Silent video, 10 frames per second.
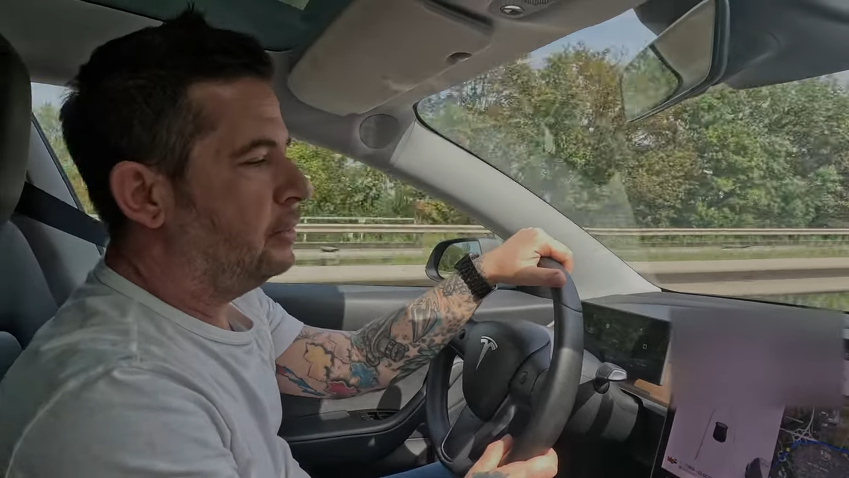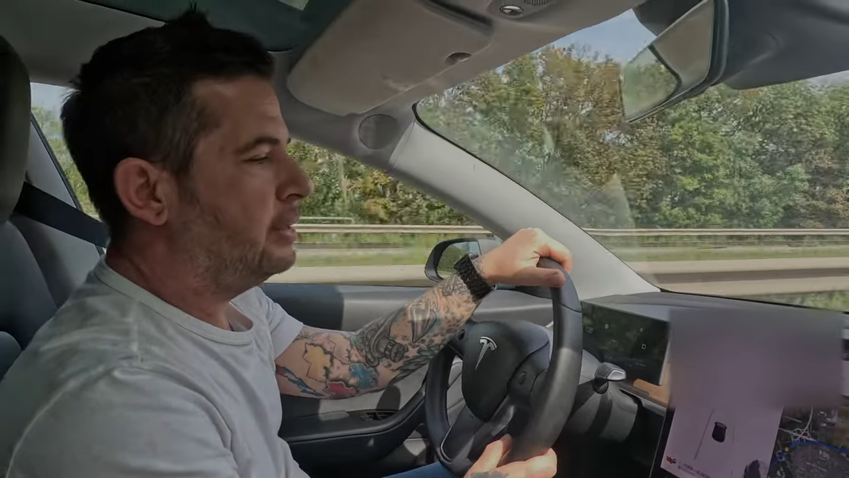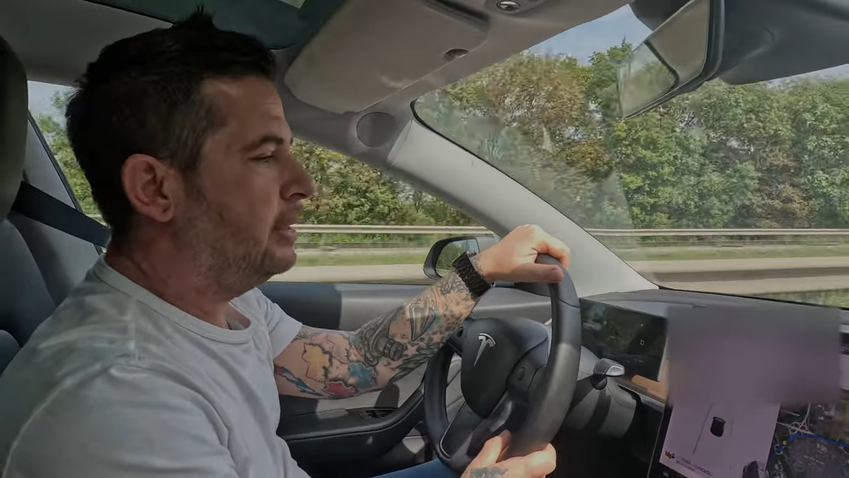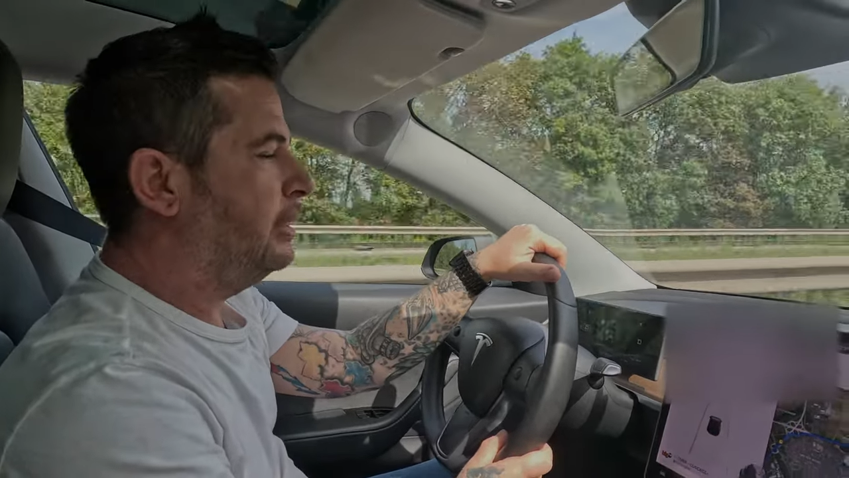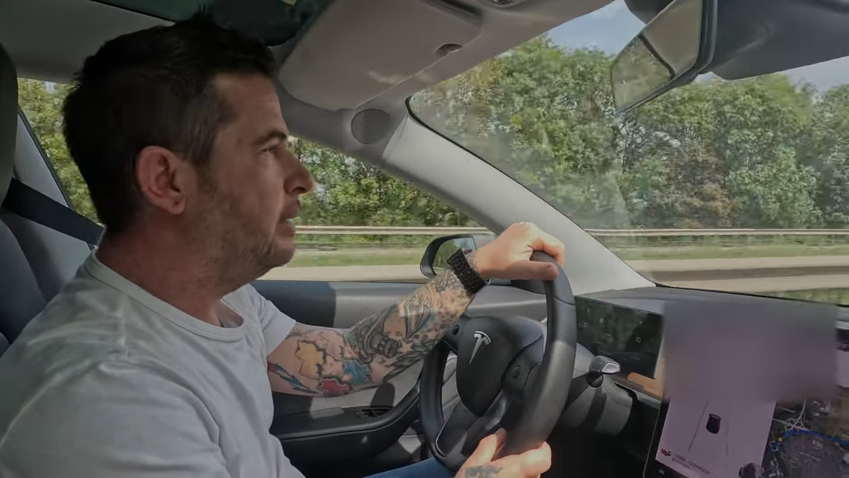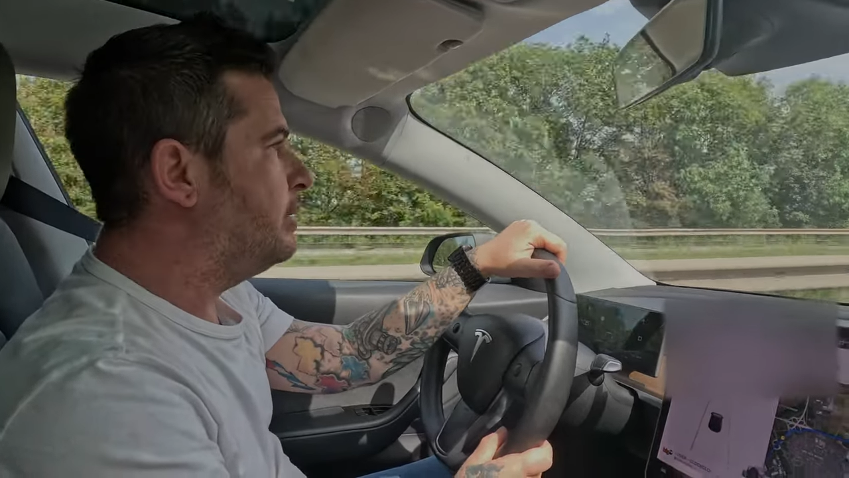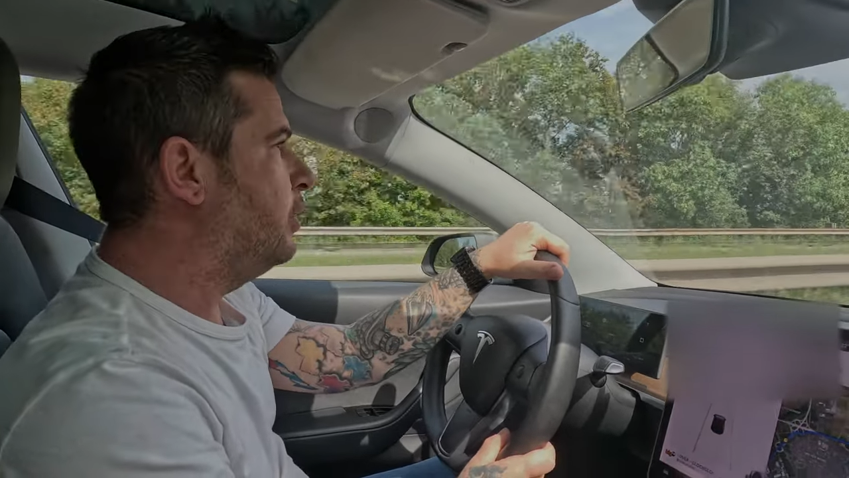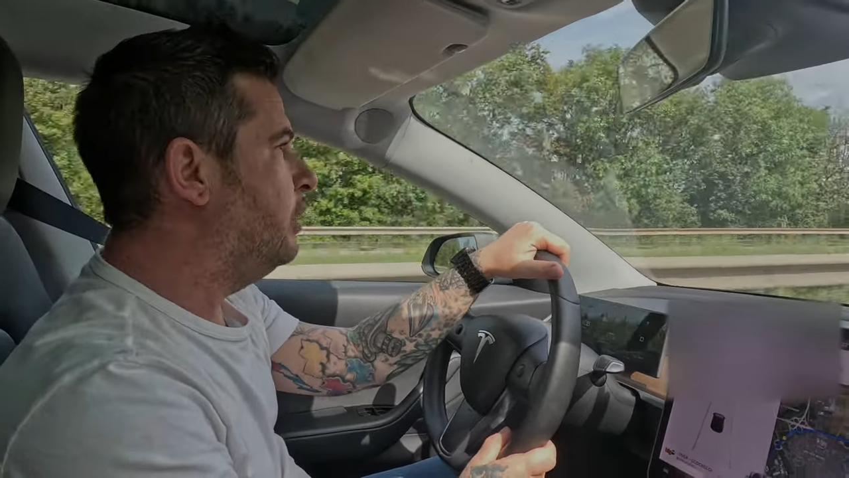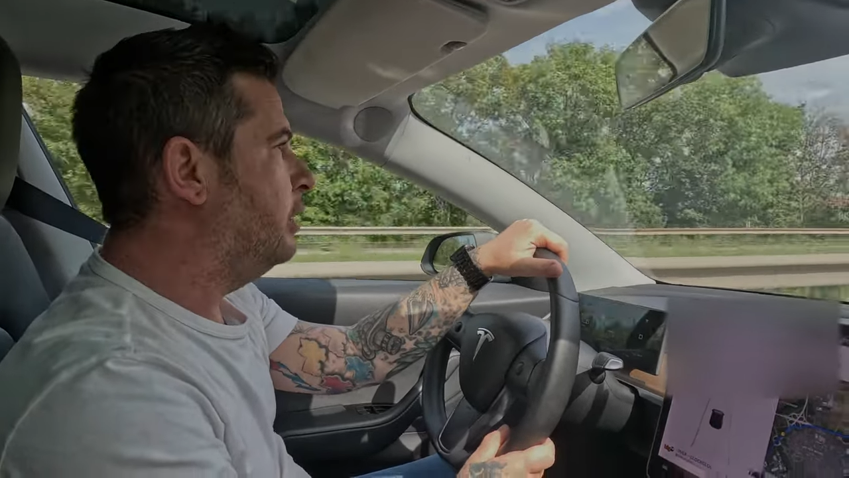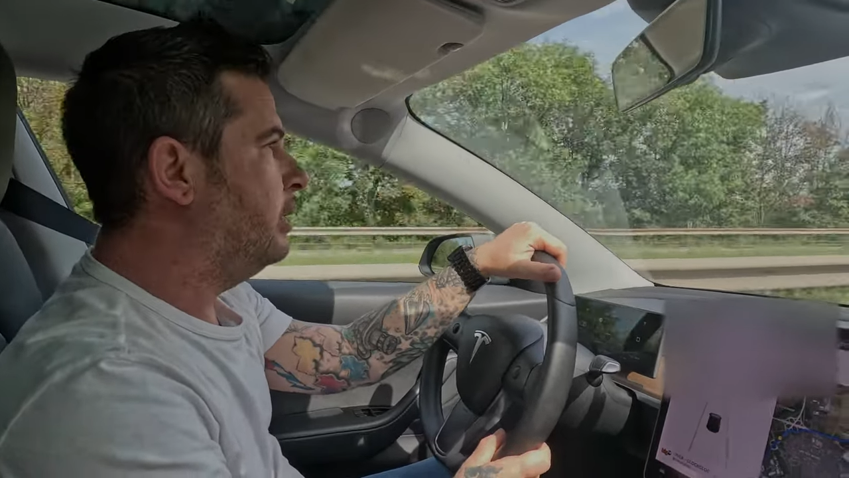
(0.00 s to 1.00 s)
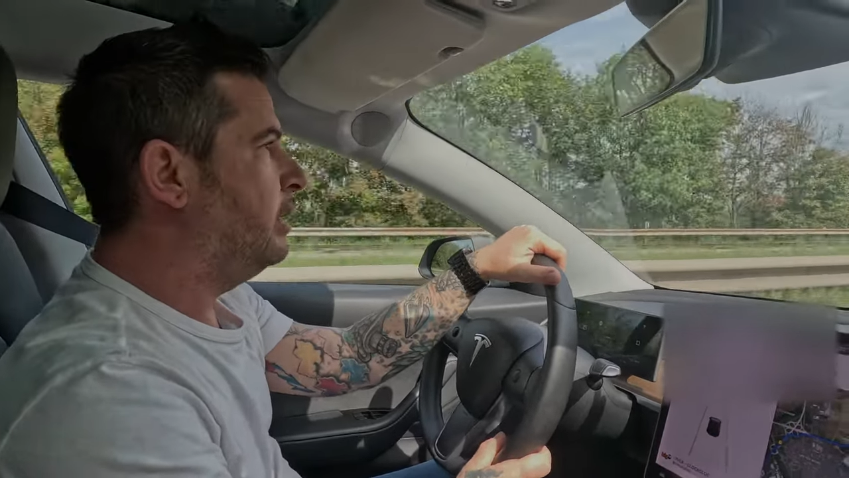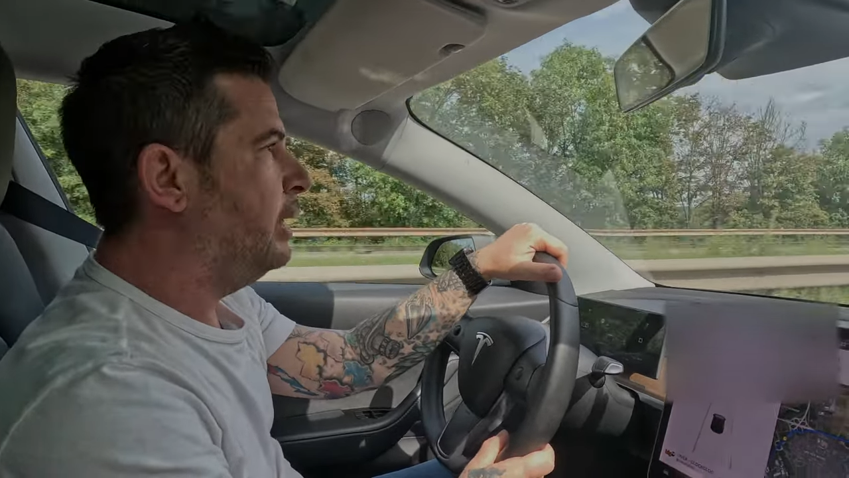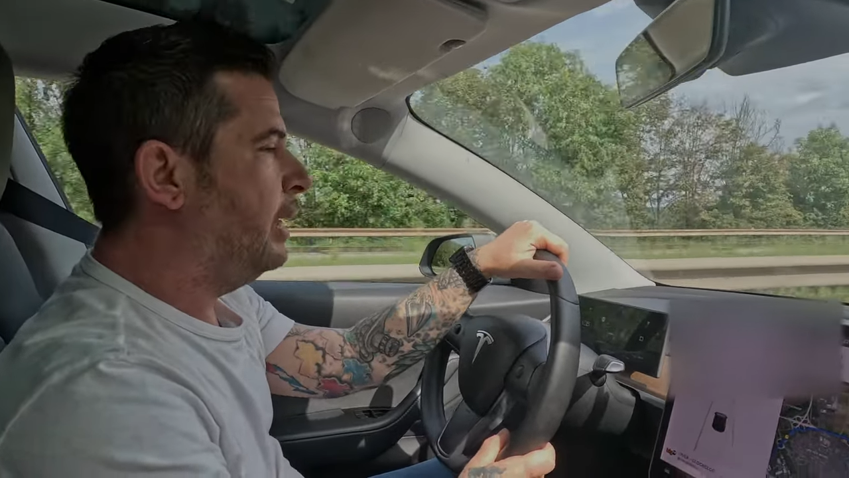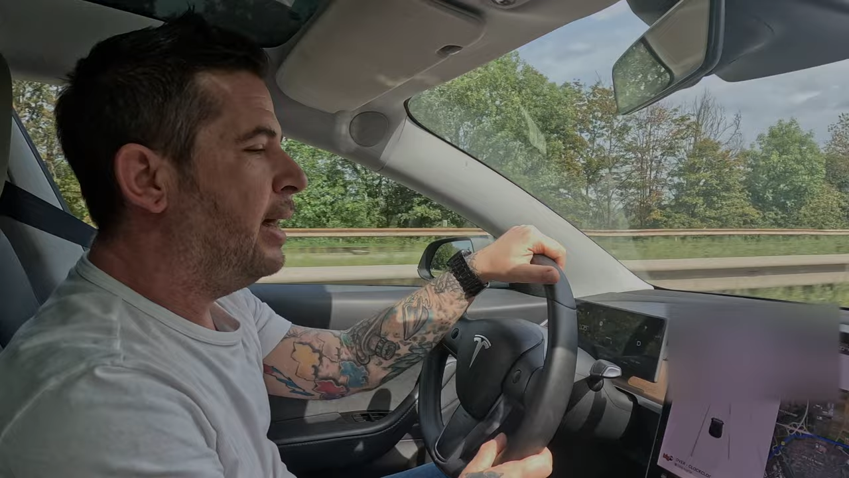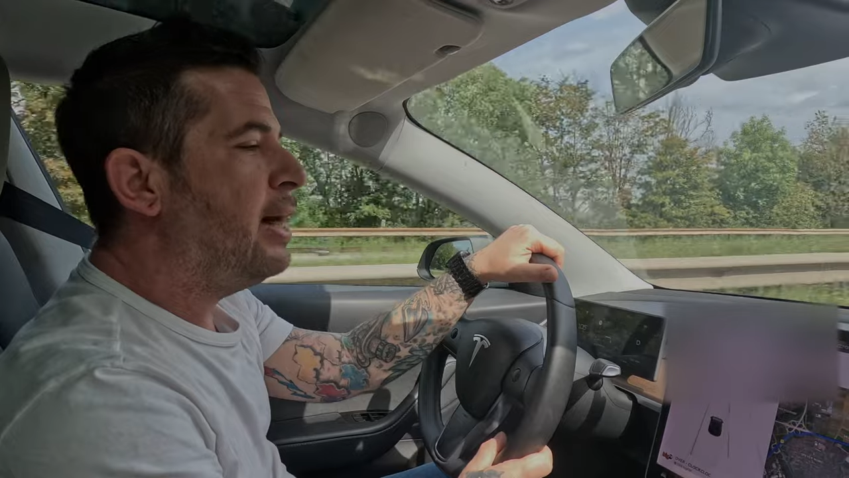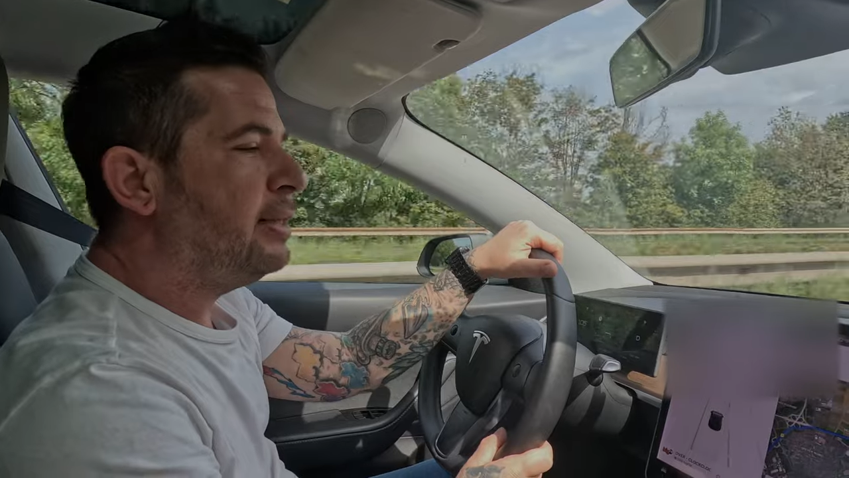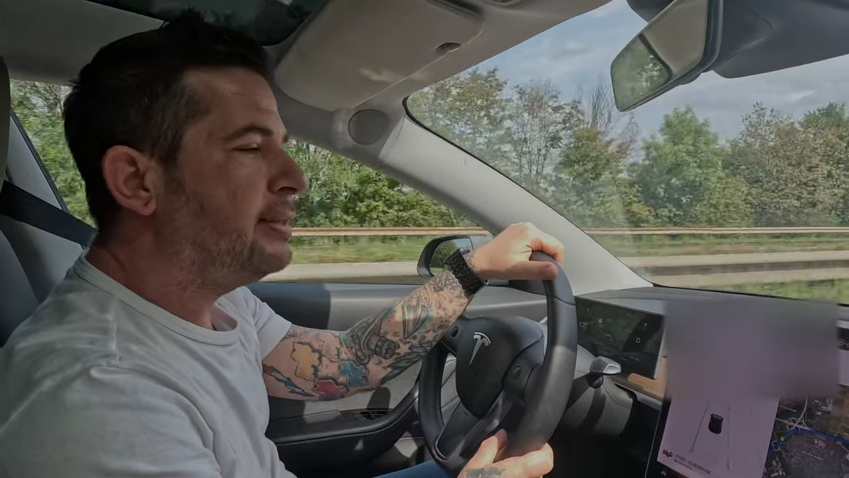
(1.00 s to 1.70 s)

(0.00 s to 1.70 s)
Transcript: Es sind jetzt noch